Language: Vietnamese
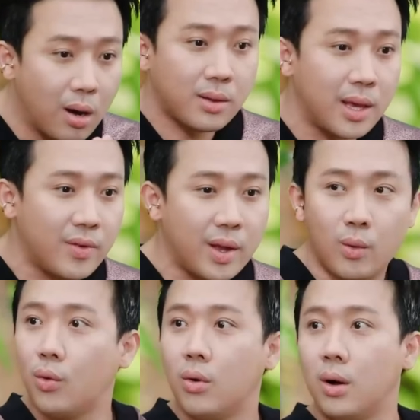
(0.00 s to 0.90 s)
lớn tiếng ừ. với
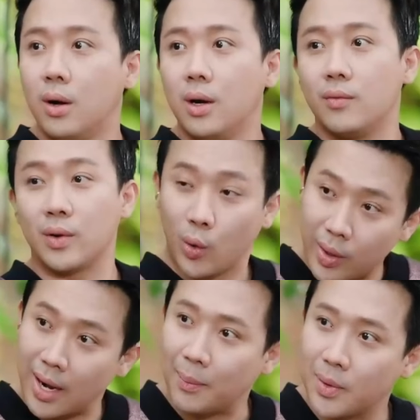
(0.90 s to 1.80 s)
nhau luôn. ừ. Và
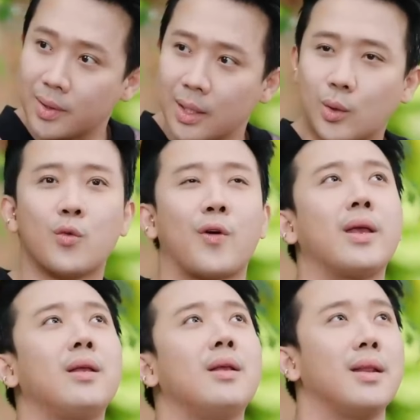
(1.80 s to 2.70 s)
tôi đã làm được thì tôi ừ.
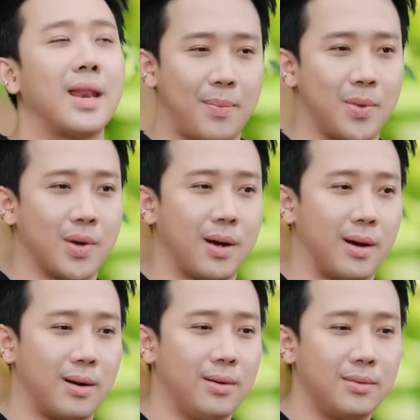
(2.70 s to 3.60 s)
phải làm được
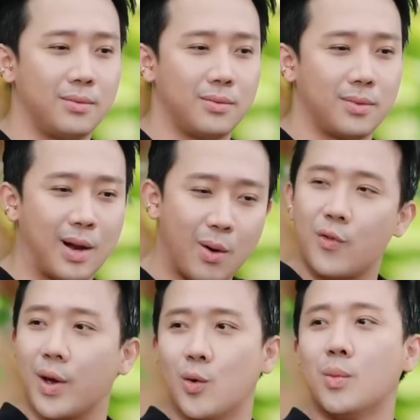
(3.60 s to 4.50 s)
ở
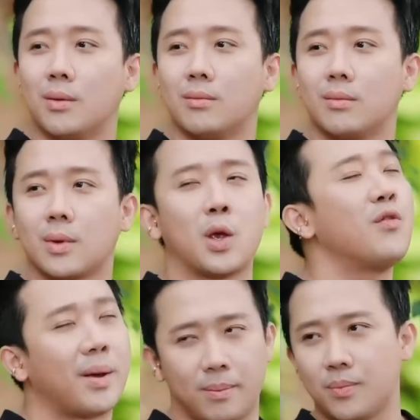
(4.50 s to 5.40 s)
công việc của mình,
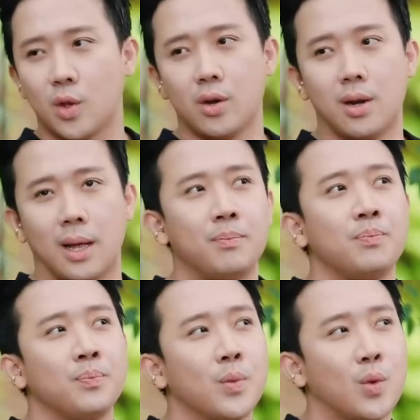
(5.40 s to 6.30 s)
kiểu vậy. Cho nên là
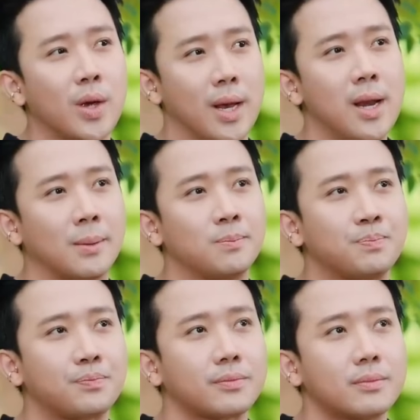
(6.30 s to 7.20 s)
tôi nghĩ là
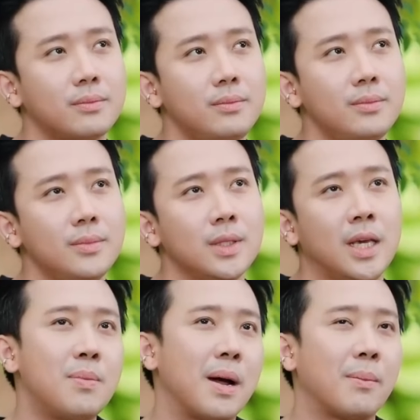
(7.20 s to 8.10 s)

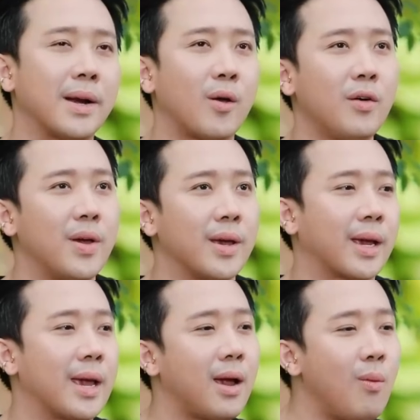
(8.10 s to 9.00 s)
khi bạn bạn nói
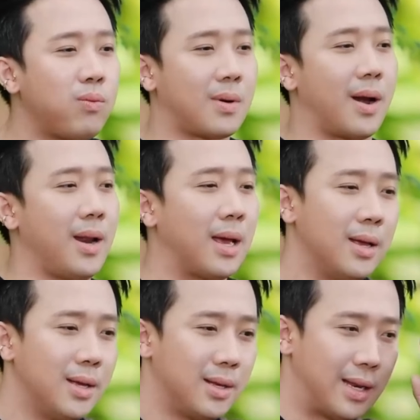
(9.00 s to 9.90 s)
về cái gốc rễ là
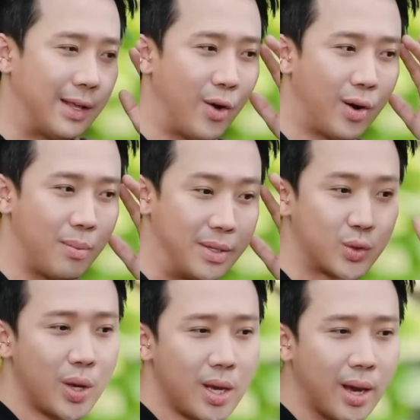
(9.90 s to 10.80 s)
là do là mình
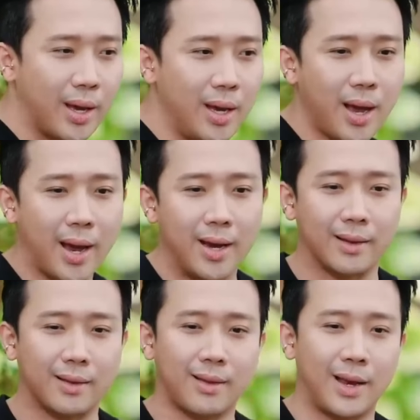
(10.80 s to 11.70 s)
suy nghĩ hay
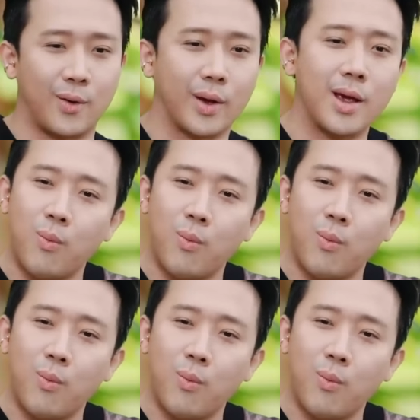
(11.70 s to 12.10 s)
là thay đổi